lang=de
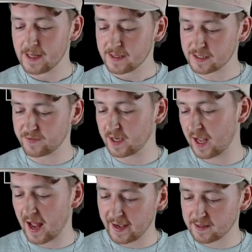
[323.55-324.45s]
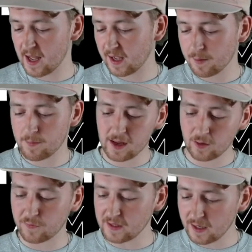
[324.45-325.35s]
Deswegen, Haidara macht
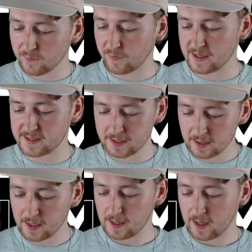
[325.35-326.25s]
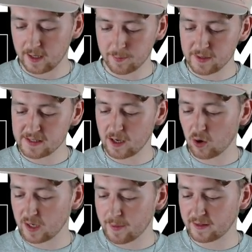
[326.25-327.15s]
auf jeden Fall Sinn. Ähm, ist ja auch
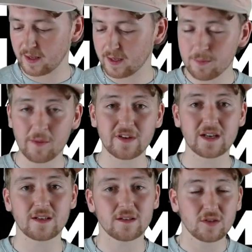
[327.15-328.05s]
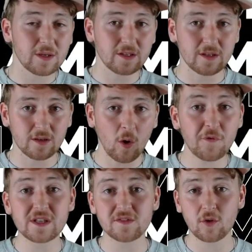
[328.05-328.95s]
jemand, der immer wieder eine, eine
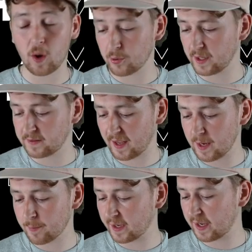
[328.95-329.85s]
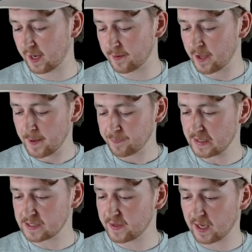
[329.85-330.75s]
offensive Komponente reinbringen kann.
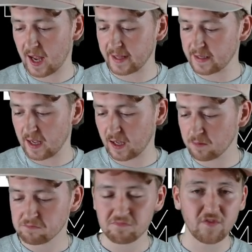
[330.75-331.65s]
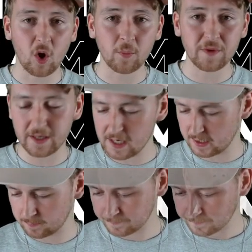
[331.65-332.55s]
Deswegen Haidara, warum denn nicht?